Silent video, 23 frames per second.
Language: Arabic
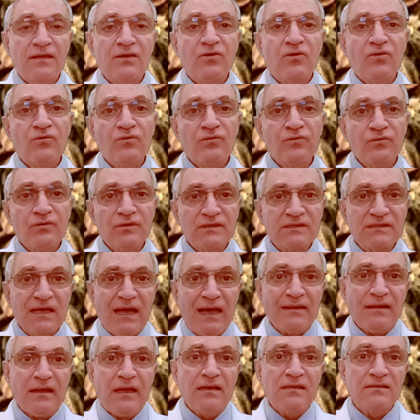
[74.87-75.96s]
لانه
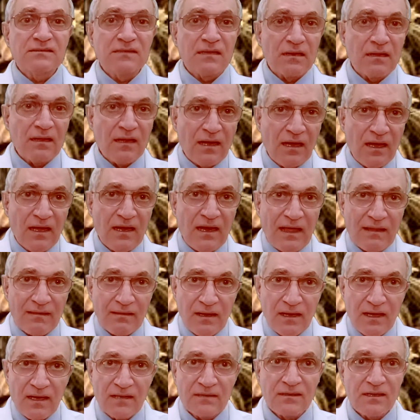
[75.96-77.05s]
يساعد على استرخاء
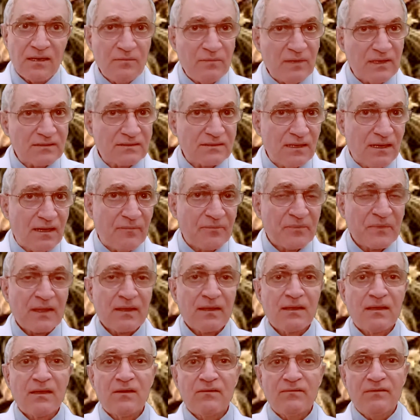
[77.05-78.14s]
العضلات الملساء
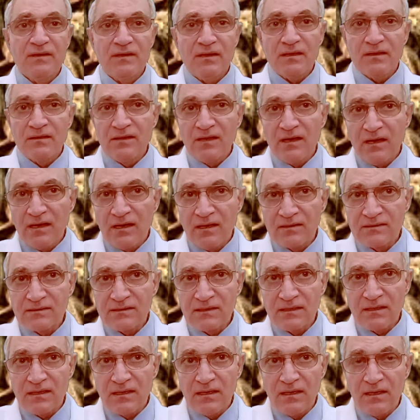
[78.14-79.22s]
في
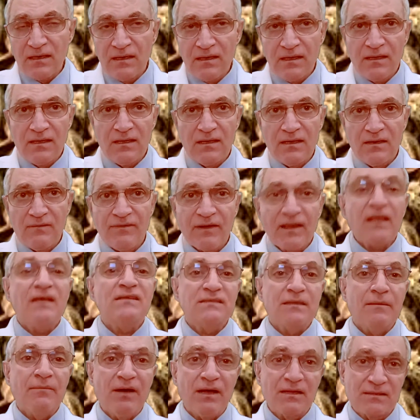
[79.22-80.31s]
الجهاز في
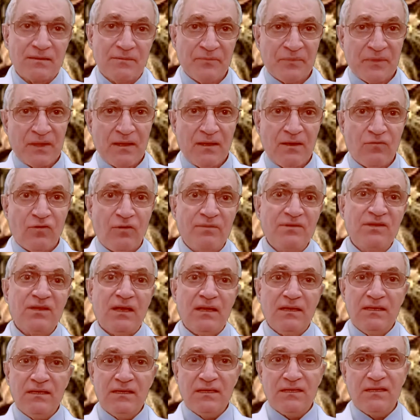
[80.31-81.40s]
القصبات
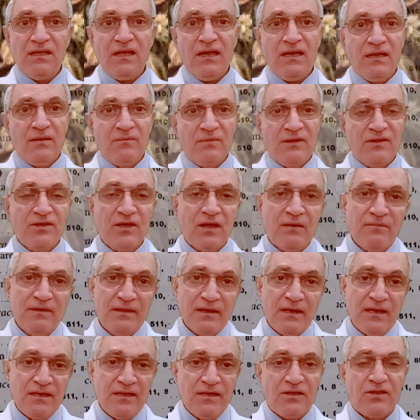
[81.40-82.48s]
وبالتالي يتيح له المجال
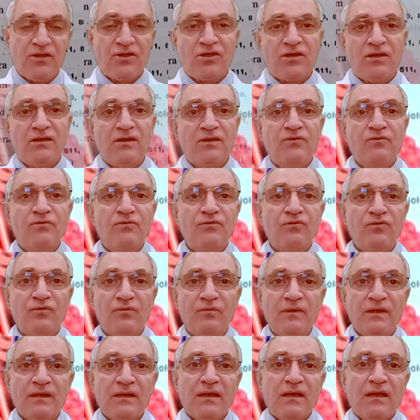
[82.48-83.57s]
بدل ان يتشنج
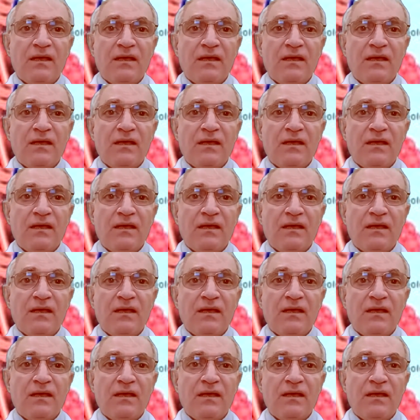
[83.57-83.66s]
ويقوم